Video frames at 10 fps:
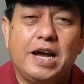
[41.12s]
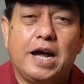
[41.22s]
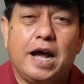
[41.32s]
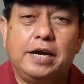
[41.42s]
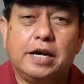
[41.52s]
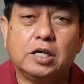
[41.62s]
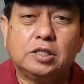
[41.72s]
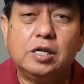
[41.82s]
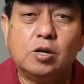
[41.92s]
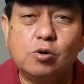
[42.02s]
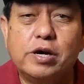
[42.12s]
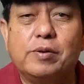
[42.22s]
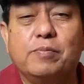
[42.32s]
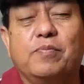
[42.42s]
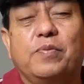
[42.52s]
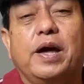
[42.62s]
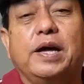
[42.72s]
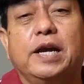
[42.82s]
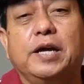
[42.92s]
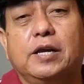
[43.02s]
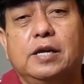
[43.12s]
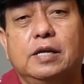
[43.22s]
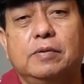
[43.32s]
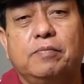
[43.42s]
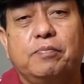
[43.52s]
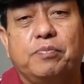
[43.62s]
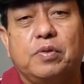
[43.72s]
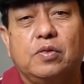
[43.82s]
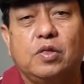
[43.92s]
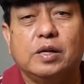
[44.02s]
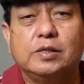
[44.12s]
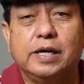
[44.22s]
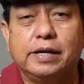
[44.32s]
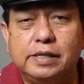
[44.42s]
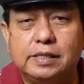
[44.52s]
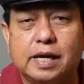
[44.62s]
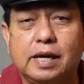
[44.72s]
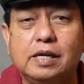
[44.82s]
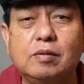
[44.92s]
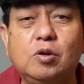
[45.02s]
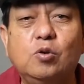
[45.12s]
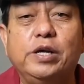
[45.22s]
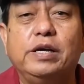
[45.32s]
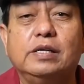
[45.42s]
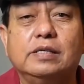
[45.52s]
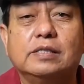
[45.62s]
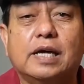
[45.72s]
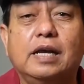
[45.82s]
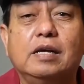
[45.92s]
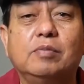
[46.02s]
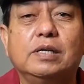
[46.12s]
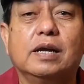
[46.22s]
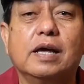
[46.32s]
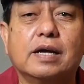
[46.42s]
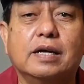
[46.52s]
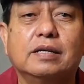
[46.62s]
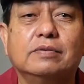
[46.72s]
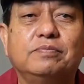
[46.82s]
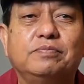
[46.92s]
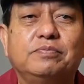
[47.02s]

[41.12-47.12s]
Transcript: ada kecenderungan akhir-akhir ini terjadi saling menuding, saling menyalahkan,